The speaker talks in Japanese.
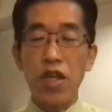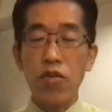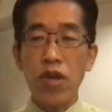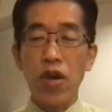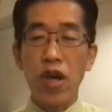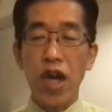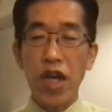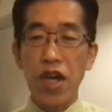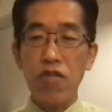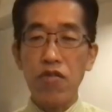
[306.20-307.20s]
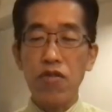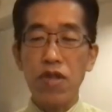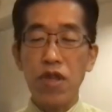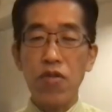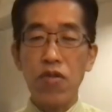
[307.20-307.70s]
とにかく改革っ
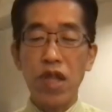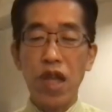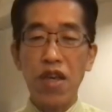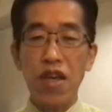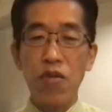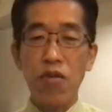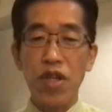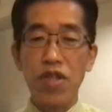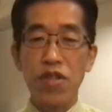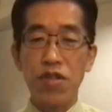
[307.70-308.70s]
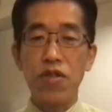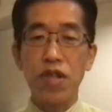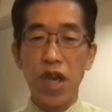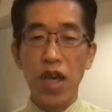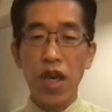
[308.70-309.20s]
ていう対応を出し続
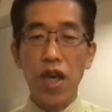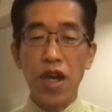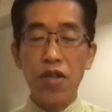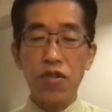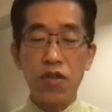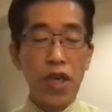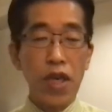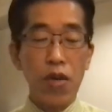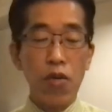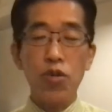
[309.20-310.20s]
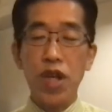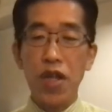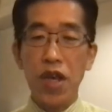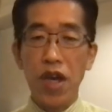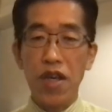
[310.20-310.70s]
け、かつ、えー、大阪
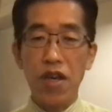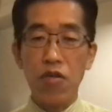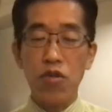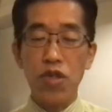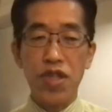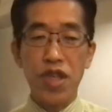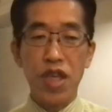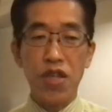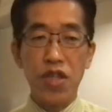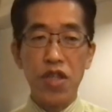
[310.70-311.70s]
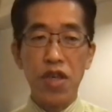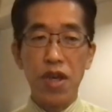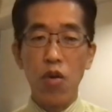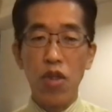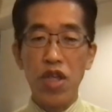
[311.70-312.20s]
で改革を実際やって成
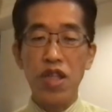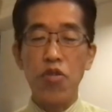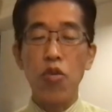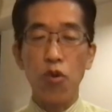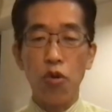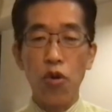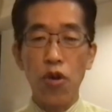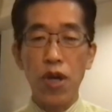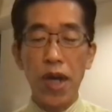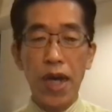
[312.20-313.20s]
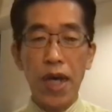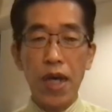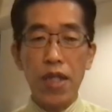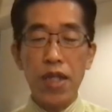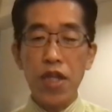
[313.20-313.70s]
果を出したところが、
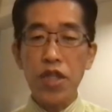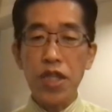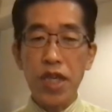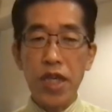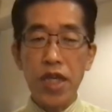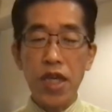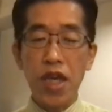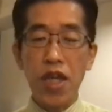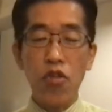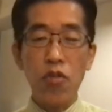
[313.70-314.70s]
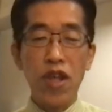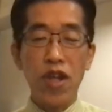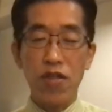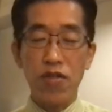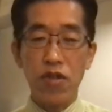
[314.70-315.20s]
単に近畿圏のみな
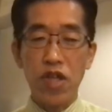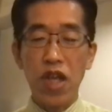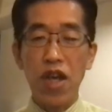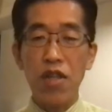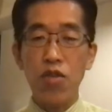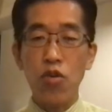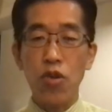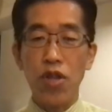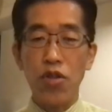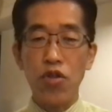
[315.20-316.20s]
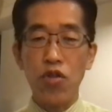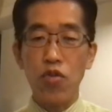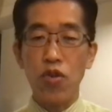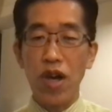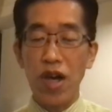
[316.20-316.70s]
らず、北関東とか中部
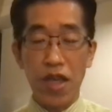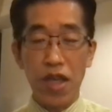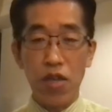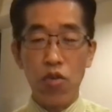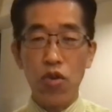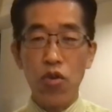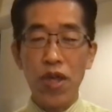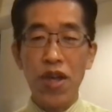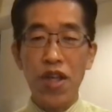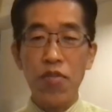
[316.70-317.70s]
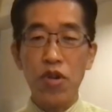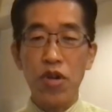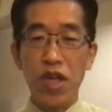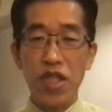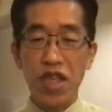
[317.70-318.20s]
とか、えー、東京なんかでも、
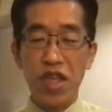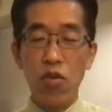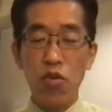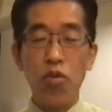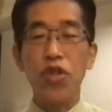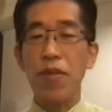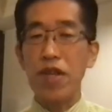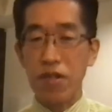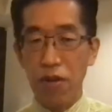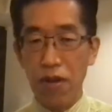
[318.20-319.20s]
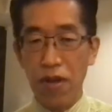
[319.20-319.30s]
えー、議席を取ってますと。